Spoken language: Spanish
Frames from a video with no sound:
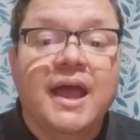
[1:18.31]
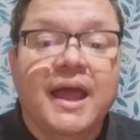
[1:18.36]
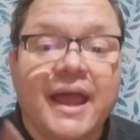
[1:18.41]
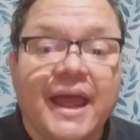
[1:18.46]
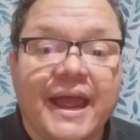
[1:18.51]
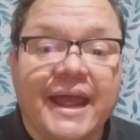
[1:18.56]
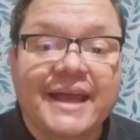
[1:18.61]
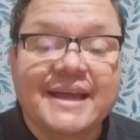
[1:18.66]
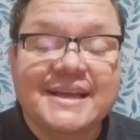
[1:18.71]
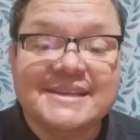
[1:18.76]

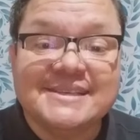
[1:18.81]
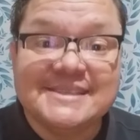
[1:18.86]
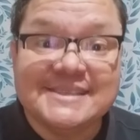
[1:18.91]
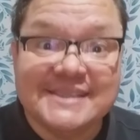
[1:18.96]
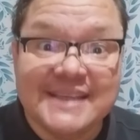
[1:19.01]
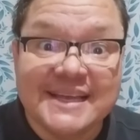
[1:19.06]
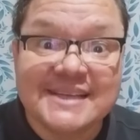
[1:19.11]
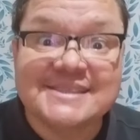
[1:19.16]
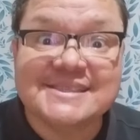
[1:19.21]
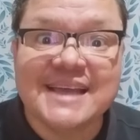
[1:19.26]

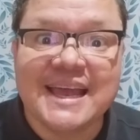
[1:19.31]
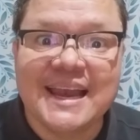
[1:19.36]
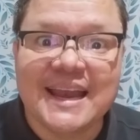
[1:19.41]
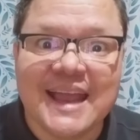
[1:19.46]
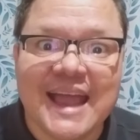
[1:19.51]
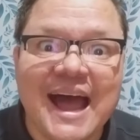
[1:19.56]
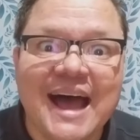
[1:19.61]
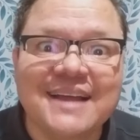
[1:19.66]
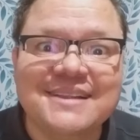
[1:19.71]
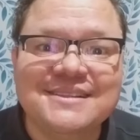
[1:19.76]
Este es el
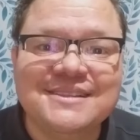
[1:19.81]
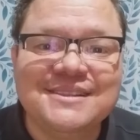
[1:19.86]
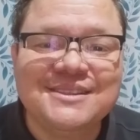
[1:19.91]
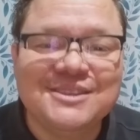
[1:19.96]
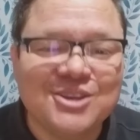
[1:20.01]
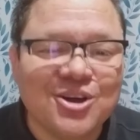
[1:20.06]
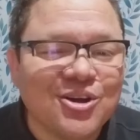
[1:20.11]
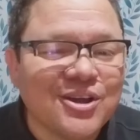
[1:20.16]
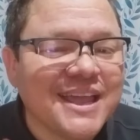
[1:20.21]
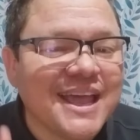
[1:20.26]

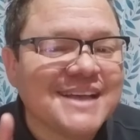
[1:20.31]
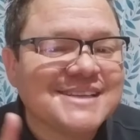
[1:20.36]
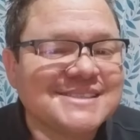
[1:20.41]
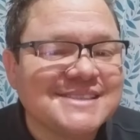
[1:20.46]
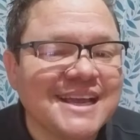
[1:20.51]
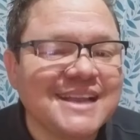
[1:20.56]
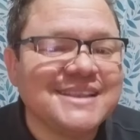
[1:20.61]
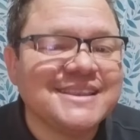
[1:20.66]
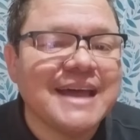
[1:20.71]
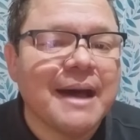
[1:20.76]
canto que
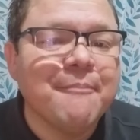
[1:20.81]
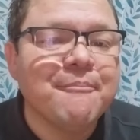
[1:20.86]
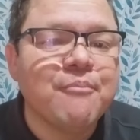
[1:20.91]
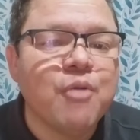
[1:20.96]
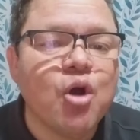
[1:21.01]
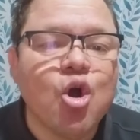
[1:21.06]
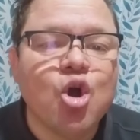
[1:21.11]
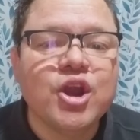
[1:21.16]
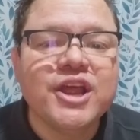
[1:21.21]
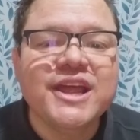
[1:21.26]
hace el
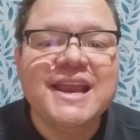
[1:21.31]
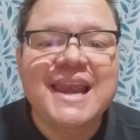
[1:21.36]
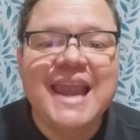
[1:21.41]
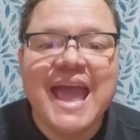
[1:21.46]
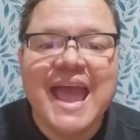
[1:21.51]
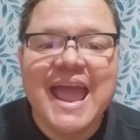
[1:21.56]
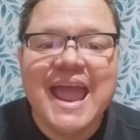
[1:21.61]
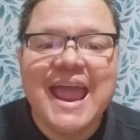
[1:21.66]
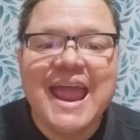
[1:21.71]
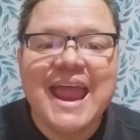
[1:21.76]

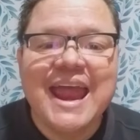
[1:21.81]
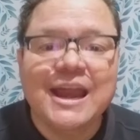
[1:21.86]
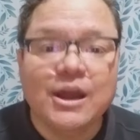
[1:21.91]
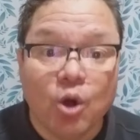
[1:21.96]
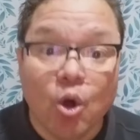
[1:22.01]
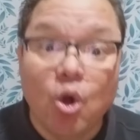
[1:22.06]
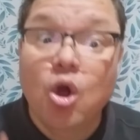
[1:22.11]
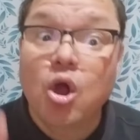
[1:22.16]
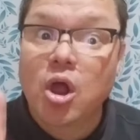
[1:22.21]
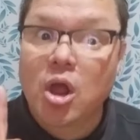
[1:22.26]

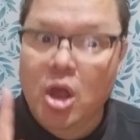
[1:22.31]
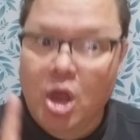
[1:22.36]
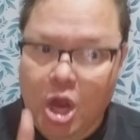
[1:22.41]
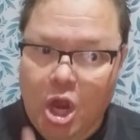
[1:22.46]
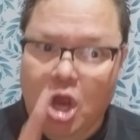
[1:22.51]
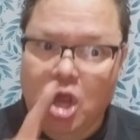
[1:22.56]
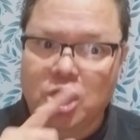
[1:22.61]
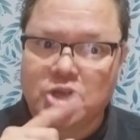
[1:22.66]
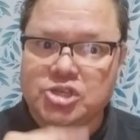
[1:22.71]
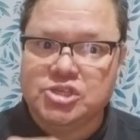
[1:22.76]
tamborilero,
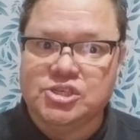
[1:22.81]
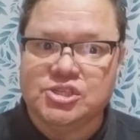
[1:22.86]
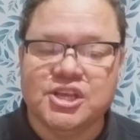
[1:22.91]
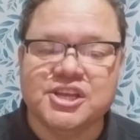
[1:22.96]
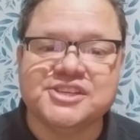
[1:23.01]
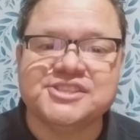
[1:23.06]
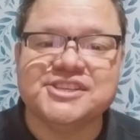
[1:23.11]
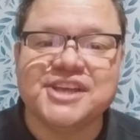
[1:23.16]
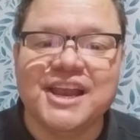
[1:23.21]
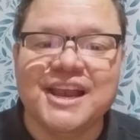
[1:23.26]
este
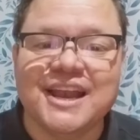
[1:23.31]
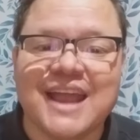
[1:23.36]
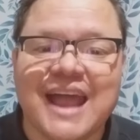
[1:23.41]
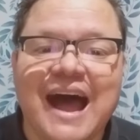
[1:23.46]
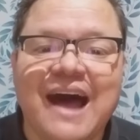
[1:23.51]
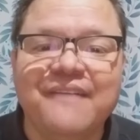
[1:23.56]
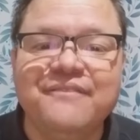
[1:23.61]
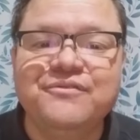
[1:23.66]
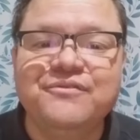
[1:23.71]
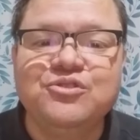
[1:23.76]
es el
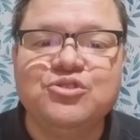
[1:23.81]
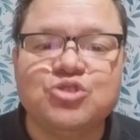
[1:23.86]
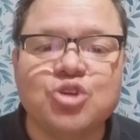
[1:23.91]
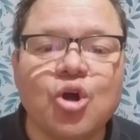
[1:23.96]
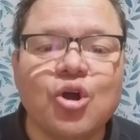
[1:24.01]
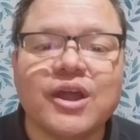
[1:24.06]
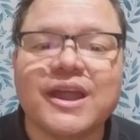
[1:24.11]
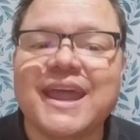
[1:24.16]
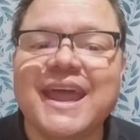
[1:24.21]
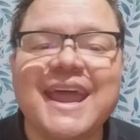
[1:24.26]

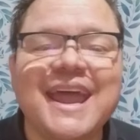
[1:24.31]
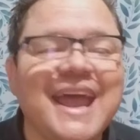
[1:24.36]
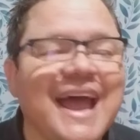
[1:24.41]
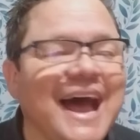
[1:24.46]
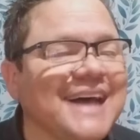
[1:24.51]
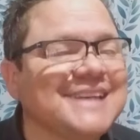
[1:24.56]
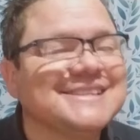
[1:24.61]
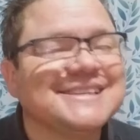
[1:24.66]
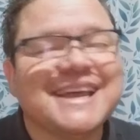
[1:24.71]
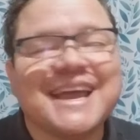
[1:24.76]
canto que
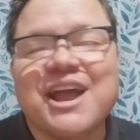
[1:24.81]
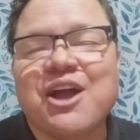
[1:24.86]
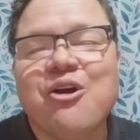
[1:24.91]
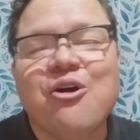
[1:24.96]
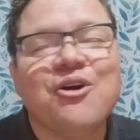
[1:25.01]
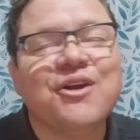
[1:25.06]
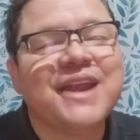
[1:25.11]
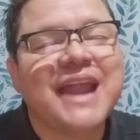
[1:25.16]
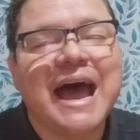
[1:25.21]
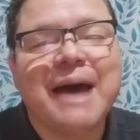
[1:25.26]
hace
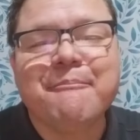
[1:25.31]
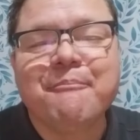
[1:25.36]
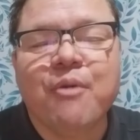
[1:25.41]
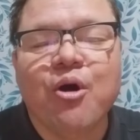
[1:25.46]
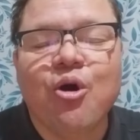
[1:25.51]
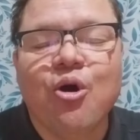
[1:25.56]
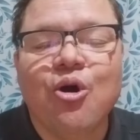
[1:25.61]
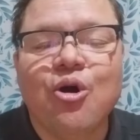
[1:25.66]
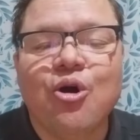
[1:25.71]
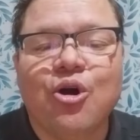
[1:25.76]
con
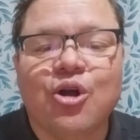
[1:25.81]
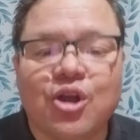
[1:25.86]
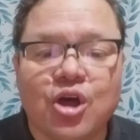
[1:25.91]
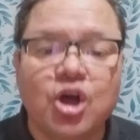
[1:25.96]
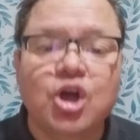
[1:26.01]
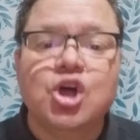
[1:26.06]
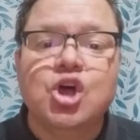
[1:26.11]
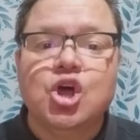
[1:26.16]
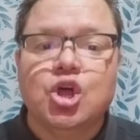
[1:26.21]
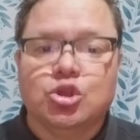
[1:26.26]
amor.
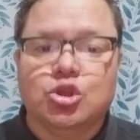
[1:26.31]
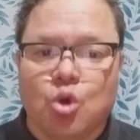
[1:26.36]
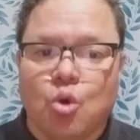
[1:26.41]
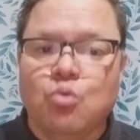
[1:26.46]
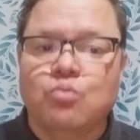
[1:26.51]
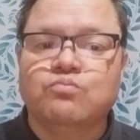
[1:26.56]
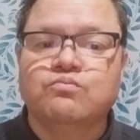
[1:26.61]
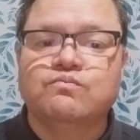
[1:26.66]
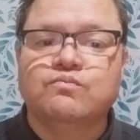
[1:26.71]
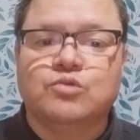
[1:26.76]

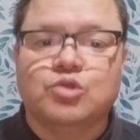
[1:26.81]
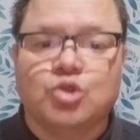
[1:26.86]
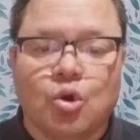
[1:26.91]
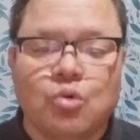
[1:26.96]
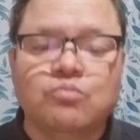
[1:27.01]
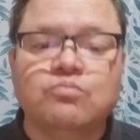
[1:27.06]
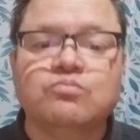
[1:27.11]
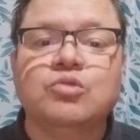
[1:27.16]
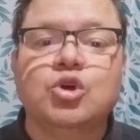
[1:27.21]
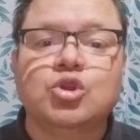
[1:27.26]
Tum,
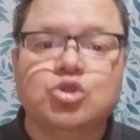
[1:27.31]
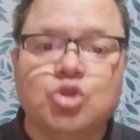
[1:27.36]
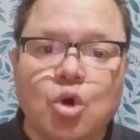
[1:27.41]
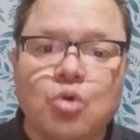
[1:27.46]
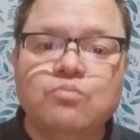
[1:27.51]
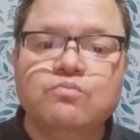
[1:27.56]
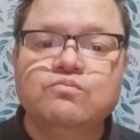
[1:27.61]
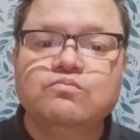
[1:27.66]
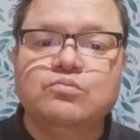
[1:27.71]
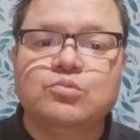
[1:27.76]
tum,
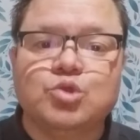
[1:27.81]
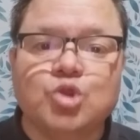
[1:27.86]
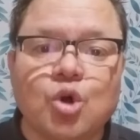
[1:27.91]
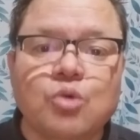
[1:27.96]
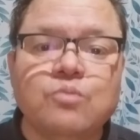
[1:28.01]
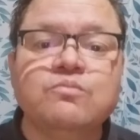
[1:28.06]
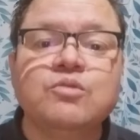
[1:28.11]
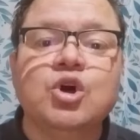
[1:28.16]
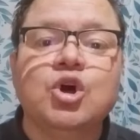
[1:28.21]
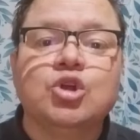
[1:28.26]
tum,
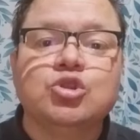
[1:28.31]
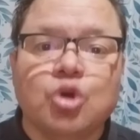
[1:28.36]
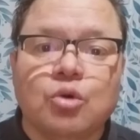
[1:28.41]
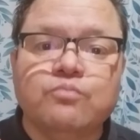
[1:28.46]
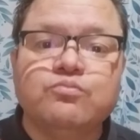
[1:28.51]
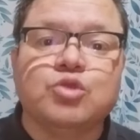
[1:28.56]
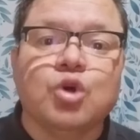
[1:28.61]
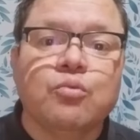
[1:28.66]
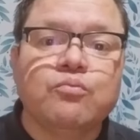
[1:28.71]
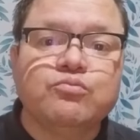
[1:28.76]
tum,
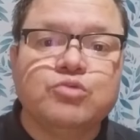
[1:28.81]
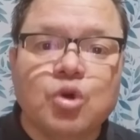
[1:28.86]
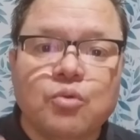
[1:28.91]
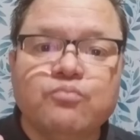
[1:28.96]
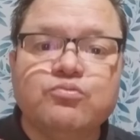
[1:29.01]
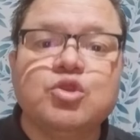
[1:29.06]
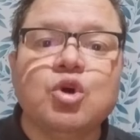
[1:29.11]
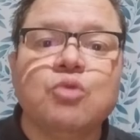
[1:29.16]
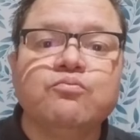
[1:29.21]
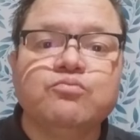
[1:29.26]
tum, tum,
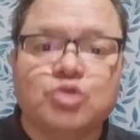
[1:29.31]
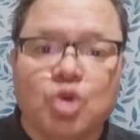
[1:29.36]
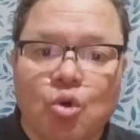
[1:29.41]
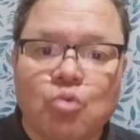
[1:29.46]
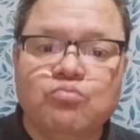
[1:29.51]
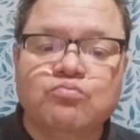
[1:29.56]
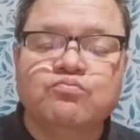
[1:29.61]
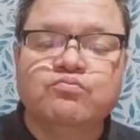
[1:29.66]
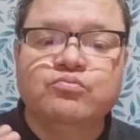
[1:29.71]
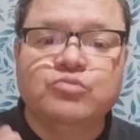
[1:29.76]
tum, tum, tum,
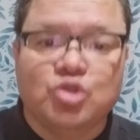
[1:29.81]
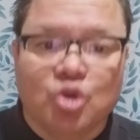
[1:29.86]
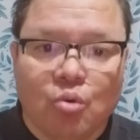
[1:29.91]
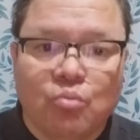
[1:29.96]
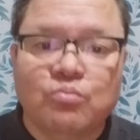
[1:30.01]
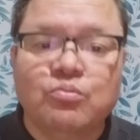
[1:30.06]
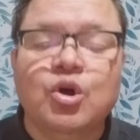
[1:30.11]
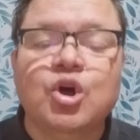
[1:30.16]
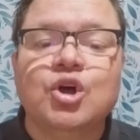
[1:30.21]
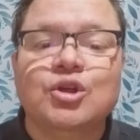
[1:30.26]

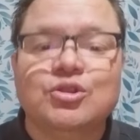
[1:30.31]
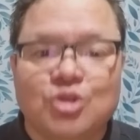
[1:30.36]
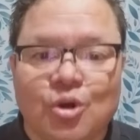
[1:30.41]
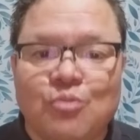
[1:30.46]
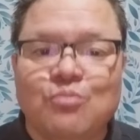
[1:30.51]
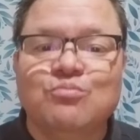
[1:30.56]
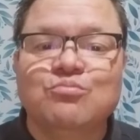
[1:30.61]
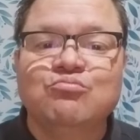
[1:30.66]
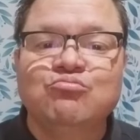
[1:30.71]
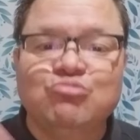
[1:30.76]
tum,
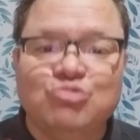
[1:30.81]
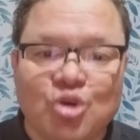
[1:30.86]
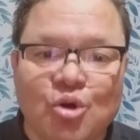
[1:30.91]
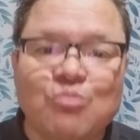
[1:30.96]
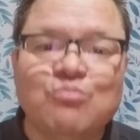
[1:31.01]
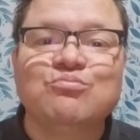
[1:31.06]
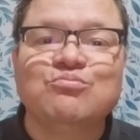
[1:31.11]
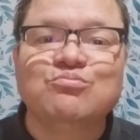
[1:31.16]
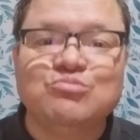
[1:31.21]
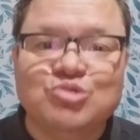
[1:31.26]
tum,
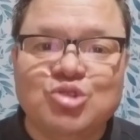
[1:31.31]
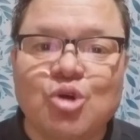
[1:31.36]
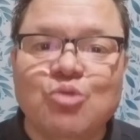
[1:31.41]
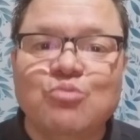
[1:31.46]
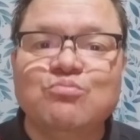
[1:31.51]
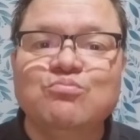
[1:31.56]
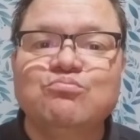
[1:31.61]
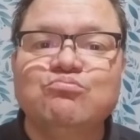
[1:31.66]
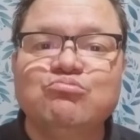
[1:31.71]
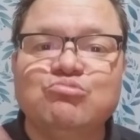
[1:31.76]
tum,
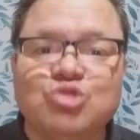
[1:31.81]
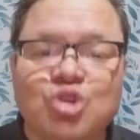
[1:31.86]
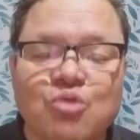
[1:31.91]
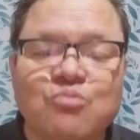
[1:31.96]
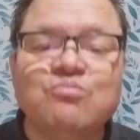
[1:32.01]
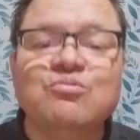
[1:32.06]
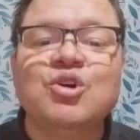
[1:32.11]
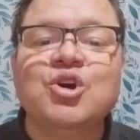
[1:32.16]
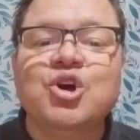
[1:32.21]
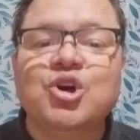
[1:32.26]
tum,
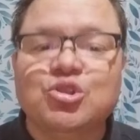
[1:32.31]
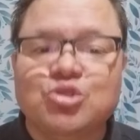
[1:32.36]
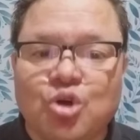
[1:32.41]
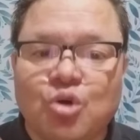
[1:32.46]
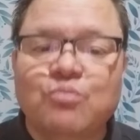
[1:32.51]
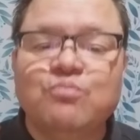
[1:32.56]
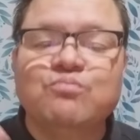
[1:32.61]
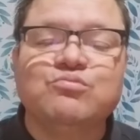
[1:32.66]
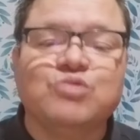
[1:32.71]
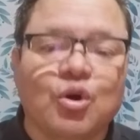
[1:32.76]
tum,
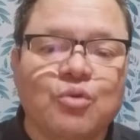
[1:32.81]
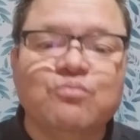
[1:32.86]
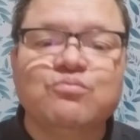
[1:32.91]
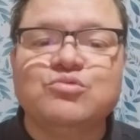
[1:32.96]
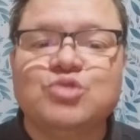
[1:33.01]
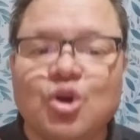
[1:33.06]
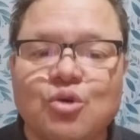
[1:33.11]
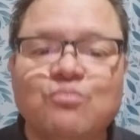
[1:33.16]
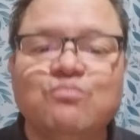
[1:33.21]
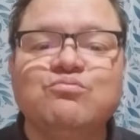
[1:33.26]
tum, tum,
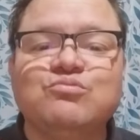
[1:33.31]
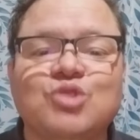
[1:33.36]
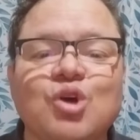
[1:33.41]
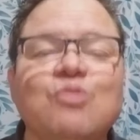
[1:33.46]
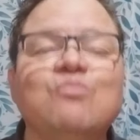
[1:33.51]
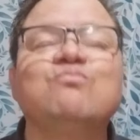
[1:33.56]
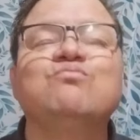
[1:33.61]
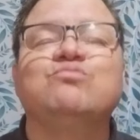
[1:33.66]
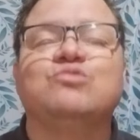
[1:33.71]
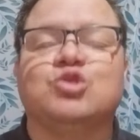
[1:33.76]
tum,
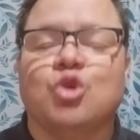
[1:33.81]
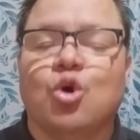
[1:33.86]
tum,